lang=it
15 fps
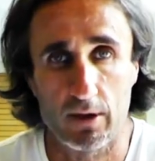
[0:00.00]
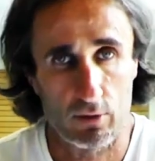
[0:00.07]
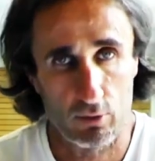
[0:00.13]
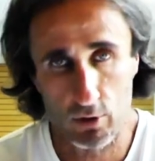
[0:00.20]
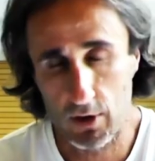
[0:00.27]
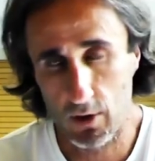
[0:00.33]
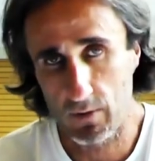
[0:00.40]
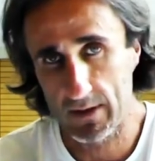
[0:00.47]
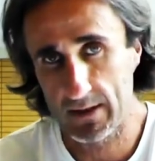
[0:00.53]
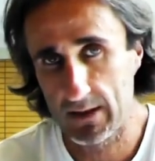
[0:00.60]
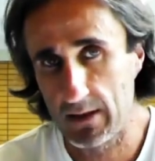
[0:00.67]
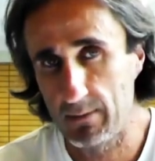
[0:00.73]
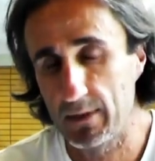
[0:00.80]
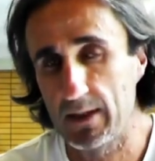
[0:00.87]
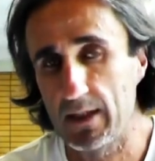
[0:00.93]
Tutti questi
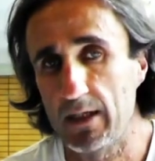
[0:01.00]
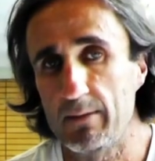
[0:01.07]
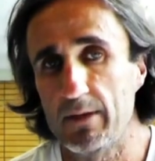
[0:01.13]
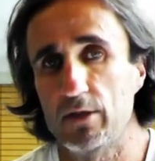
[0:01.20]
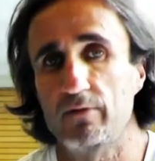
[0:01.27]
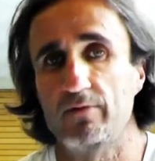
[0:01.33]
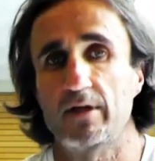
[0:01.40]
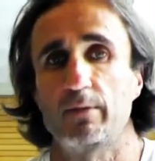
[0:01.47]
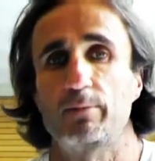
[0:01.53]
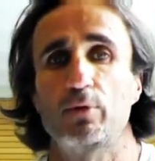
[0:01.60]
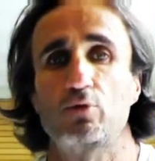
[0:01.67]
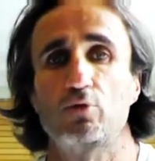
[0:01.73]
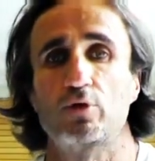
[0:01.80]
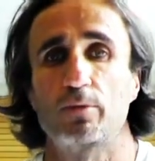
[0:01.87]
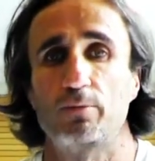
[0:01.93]
tipi di allenamento ma
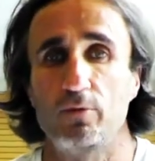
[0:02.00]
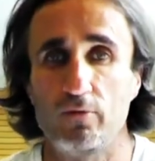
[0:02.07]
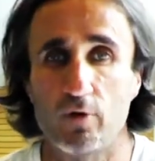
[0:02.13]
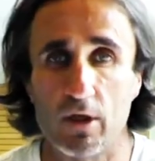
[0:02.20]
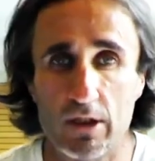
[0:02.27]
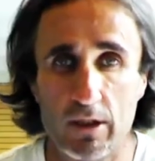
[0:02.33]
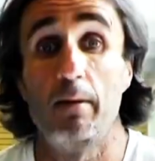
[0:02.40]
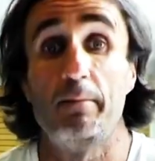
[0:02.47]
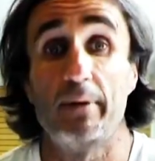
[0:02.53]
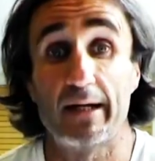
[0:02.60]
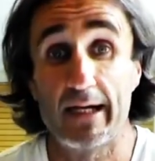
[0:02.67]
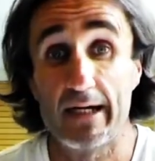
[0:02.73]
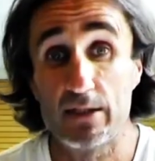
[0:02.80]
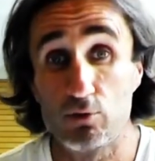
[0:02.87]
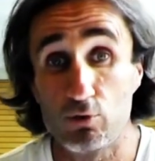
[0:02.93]
ripetuti più volte perché
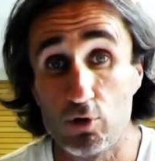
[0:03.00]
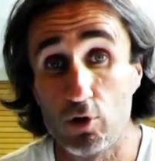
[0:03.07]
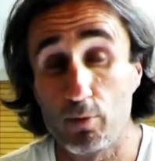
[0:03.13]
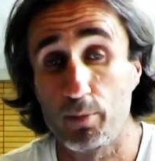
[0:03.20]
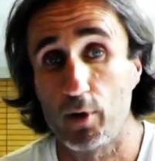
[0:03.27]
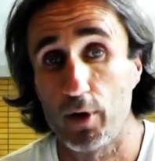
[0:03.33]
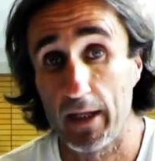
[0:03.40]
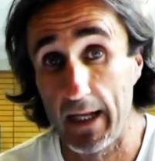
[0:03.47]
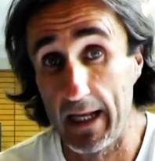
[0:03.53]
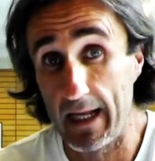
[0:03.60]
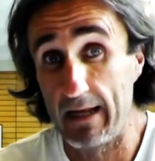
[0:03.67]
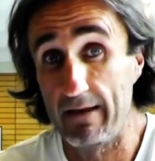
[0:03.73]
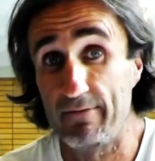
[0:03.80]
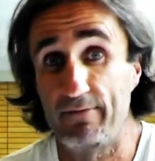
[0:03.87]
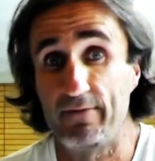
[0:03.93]
risultano poi
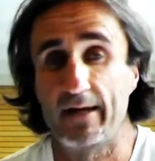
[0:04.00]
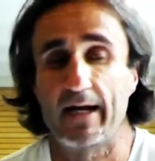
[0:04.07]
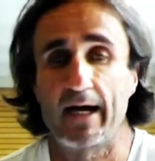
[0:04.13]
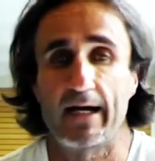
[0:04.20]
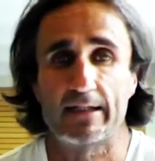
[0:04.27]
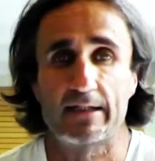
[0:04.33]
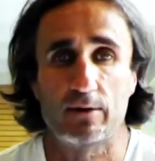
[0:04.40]
efficaci.